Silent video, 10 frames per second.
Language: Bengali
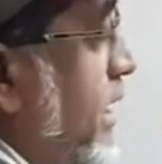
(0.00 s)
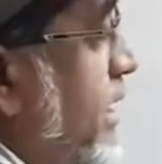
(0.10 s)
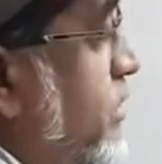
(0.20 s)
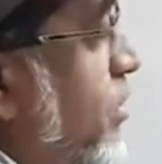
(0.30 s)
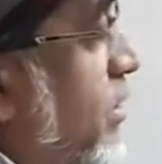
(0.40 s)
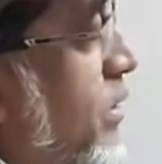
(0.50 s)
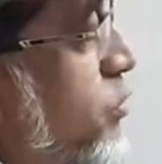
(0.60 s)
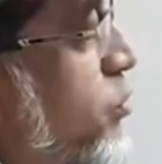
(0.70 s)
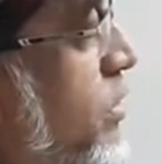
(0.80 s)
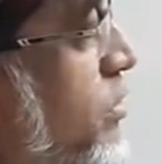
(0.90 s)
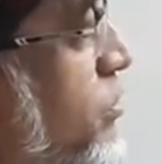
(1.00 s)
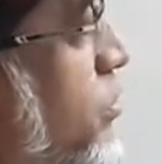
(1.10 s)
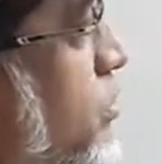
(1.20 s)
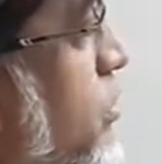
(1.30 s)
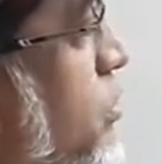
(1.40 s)
এই তলটা বোঝানোর
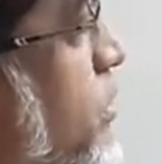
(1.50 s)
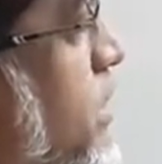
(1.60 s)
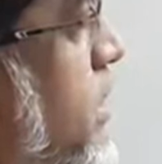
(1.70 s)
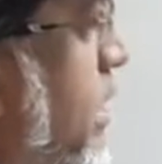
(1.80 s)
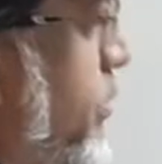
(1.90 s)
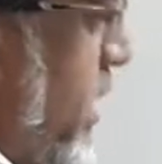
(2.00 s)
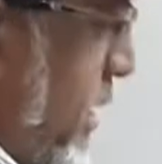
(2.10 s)
জন্য তোমাদেরকে আমি আর